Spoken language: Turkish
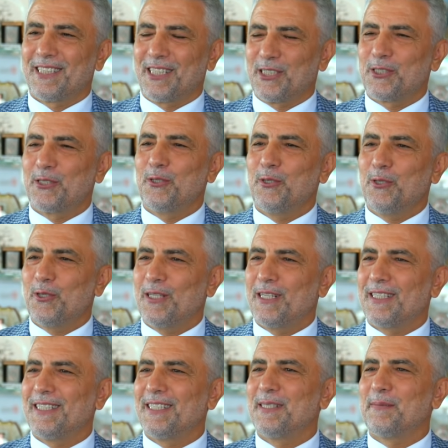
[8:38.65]

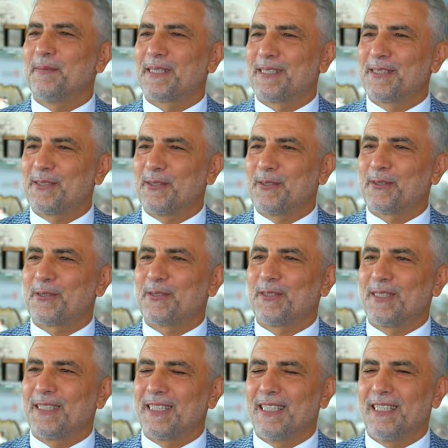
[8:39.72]
Şaşırıyorlar ne demek
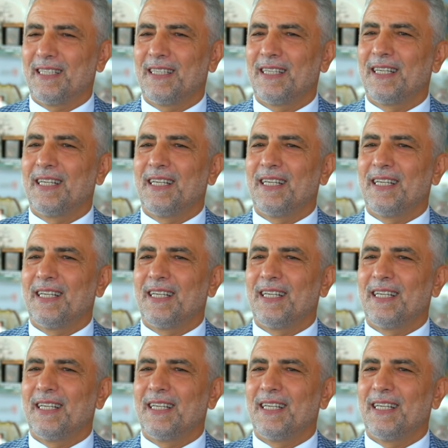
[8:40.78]
istiyorsun diye.